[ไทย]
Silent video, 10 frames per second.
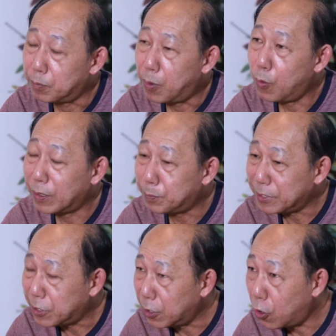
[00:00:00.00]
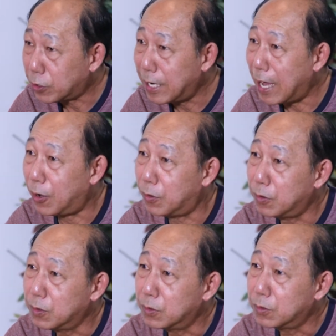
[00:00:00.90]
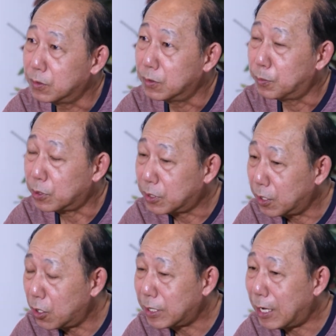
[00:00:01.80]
เพราะว่าไปเจอล็อกดาวน์พอเจอล็อก